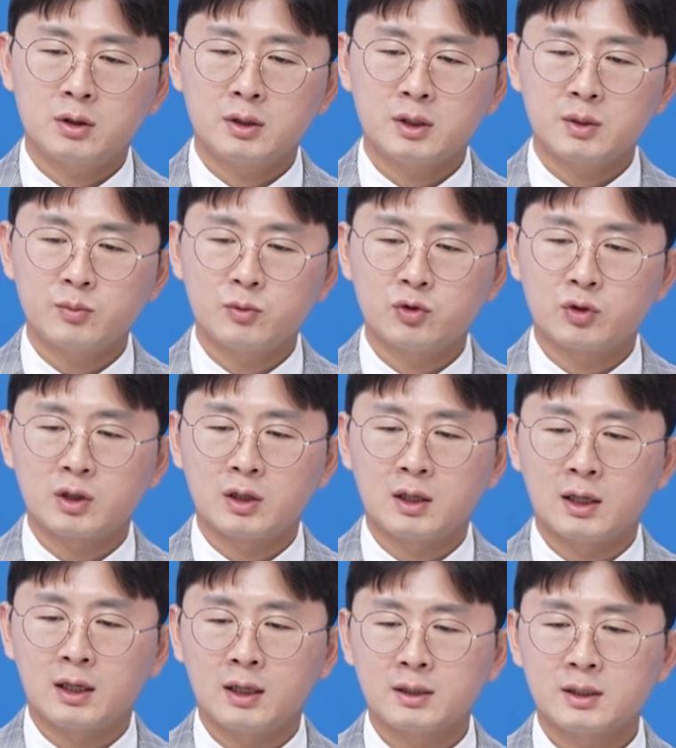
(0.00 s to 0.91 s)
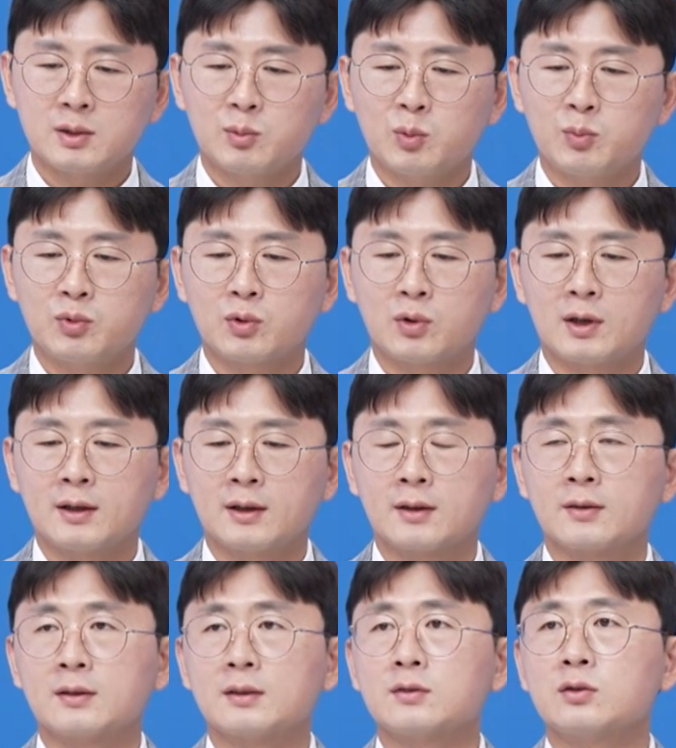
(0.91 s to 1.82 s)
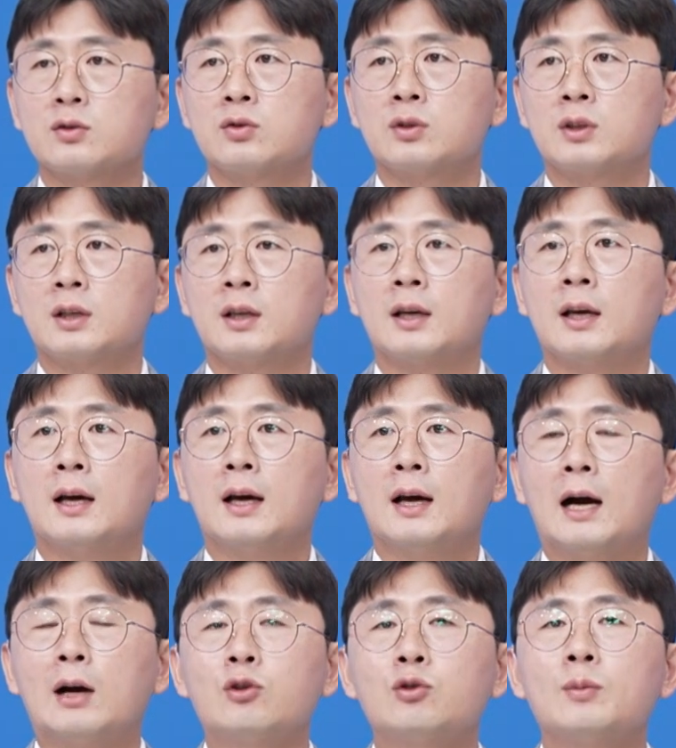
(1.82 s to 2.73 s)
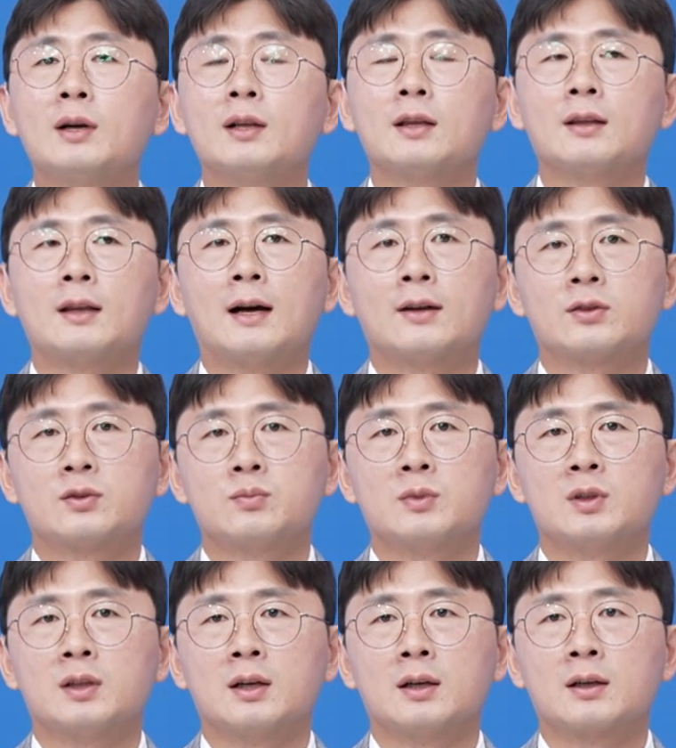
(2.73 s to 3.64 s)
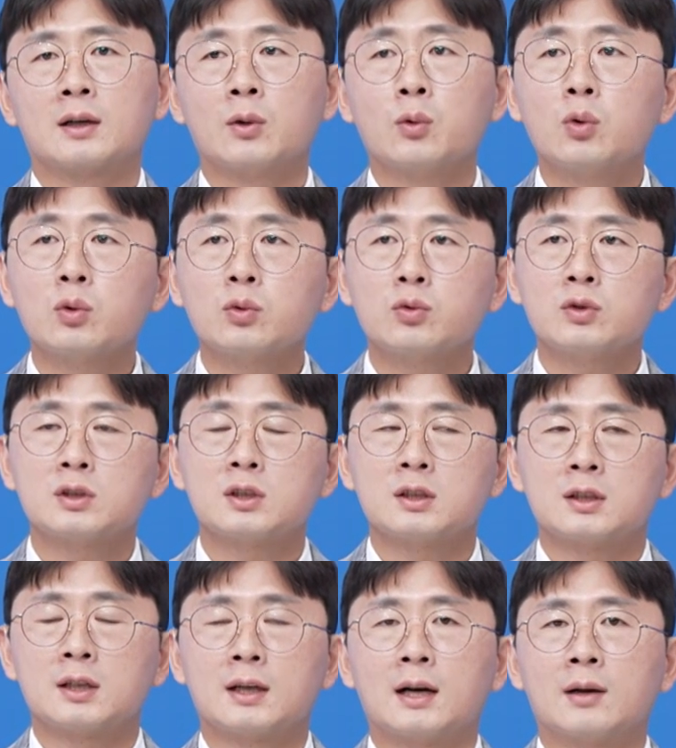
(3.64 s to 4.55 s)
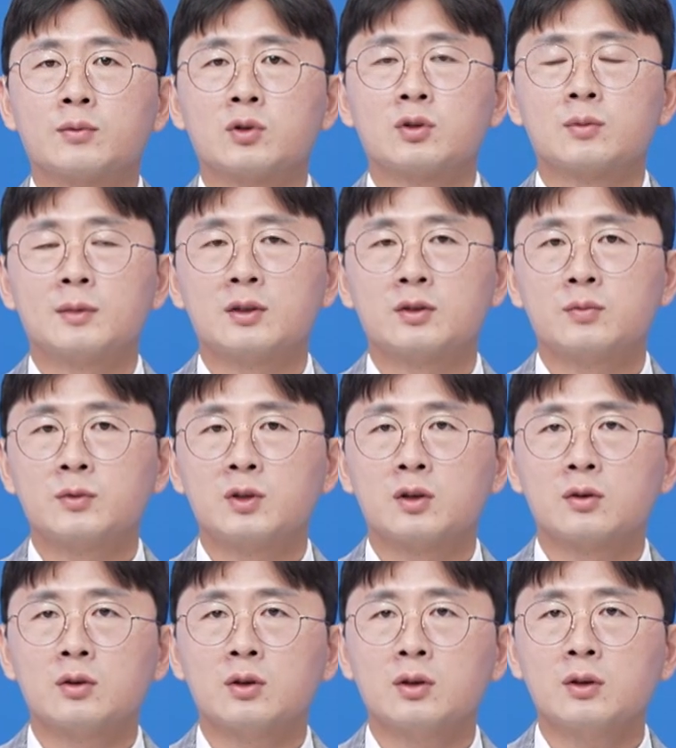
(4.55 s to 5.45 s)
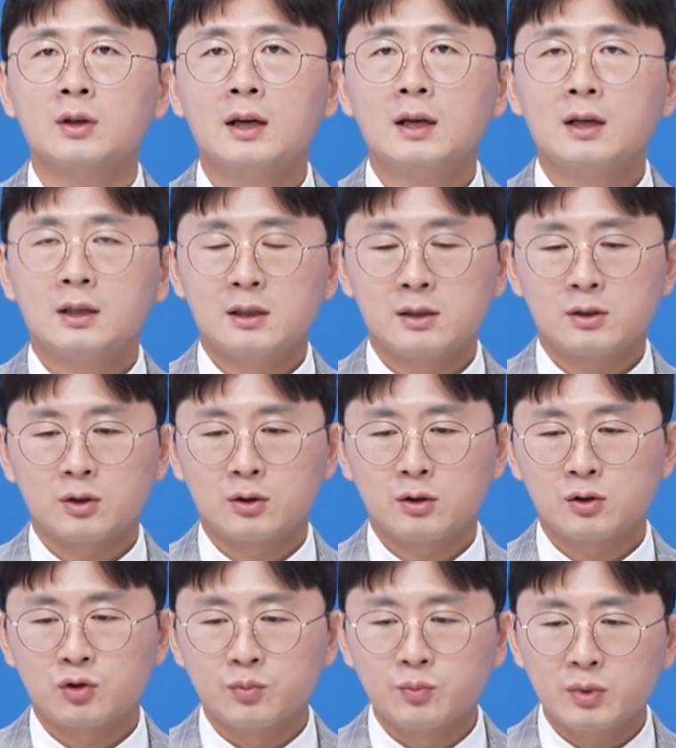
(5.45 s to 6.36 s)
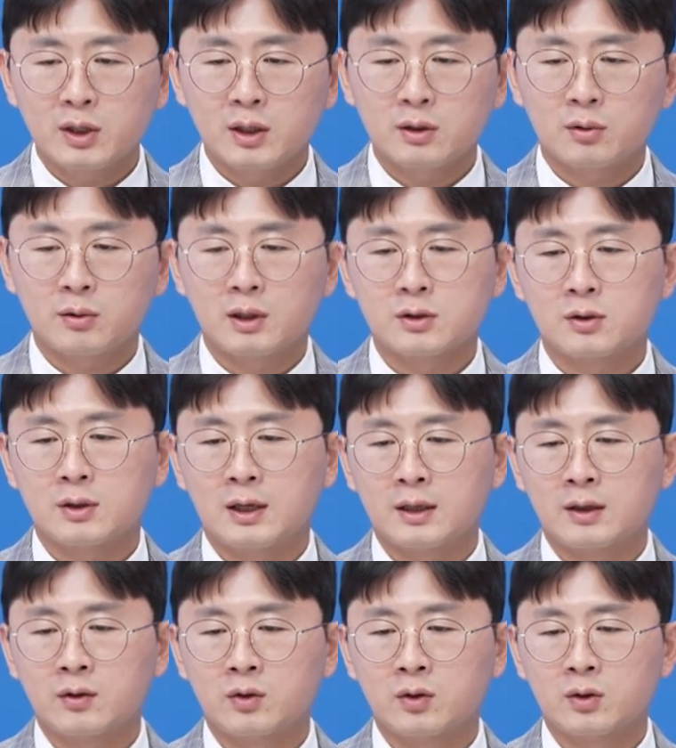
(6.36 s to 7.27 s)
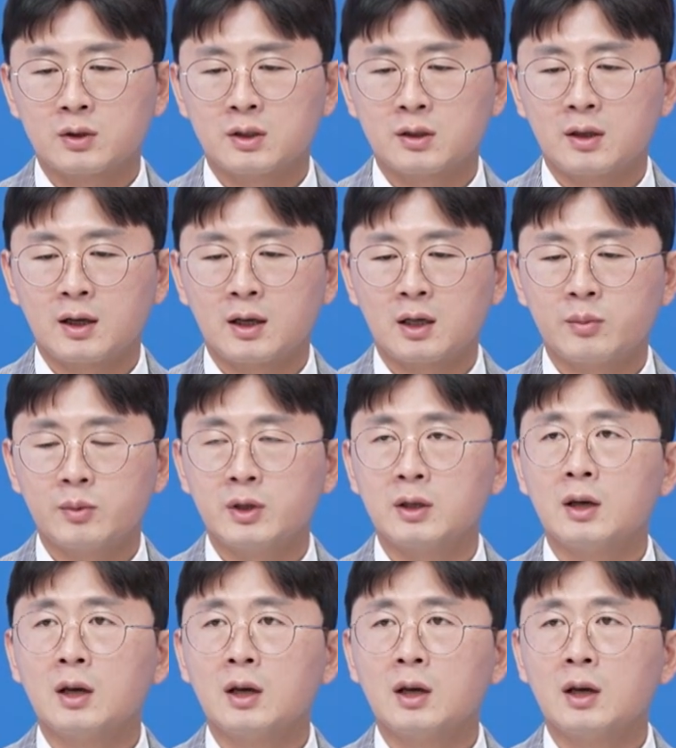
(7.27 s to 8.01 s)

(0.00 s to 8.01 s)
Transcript: 16일 날 15% 가량의 상승률이 하루 만에 나왔습니다. 그러니까 이것도 이제 제가 앞서서 말씀드렸던 일정을 준비하는 과정 안에서 기대감이